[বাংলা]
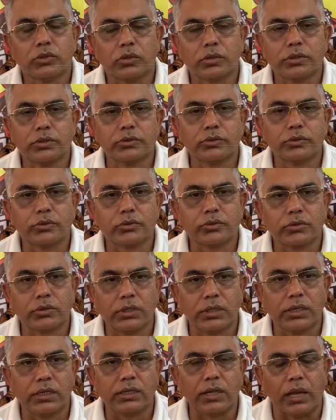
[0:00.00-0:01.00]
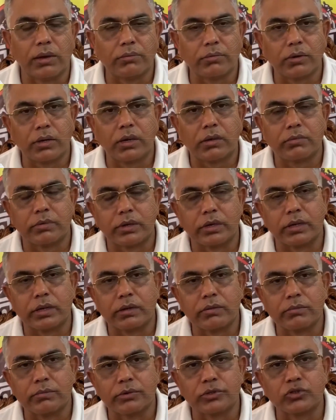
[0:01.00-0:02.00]
এক ভিডিও বার্তায় তিনি বলেন
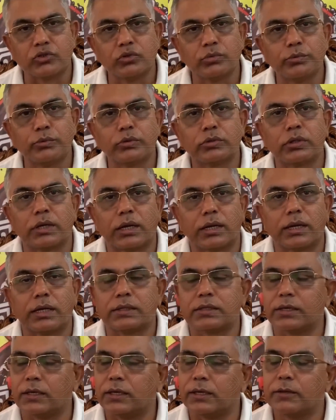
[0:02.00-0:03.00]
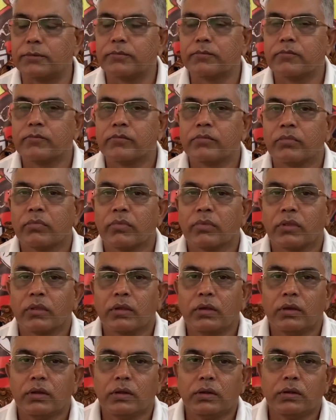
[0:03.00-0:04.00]
প্রতিদিন বিজেপি কর্মীদের হত্যা করা
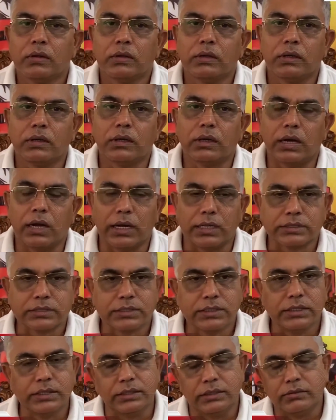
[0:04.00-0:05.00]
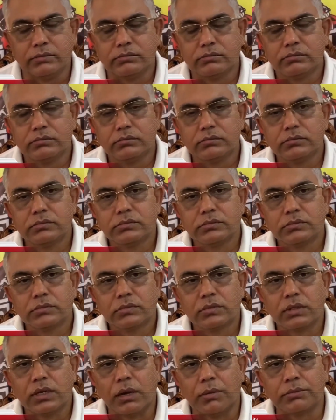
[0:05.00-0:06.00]
হচ্ছে গত পঞ্চায়েত নির্বাচন
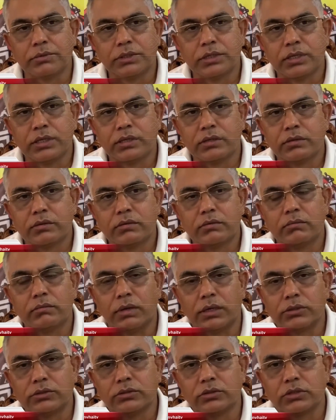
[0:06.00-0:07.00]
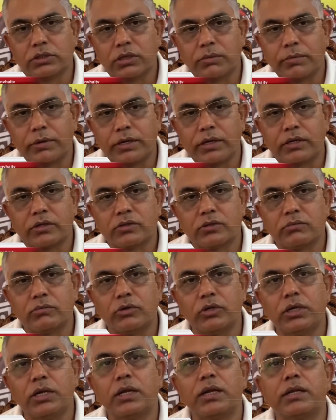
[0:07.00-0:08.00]
থেকে এখন পর্যন্ত একশোর
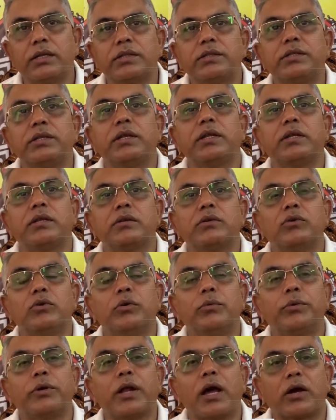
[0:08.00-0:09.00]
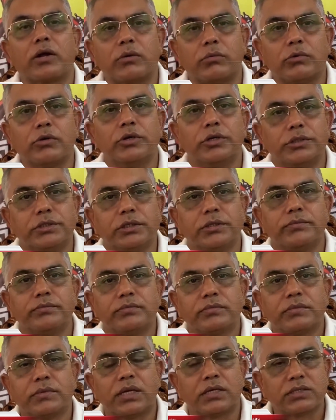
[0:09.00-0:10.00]
বেশি বিজেপি কর্মী ও নেতাদের হত্যা
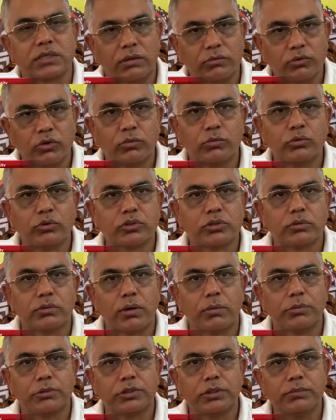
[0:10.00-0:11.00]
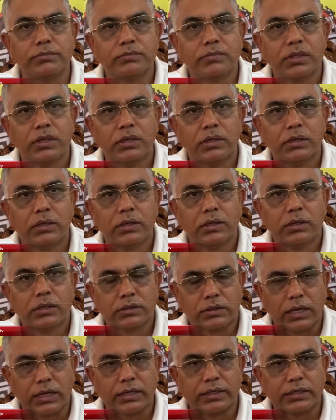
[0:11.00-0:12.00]
করা হয়েছে পাশাপাশি এলাকার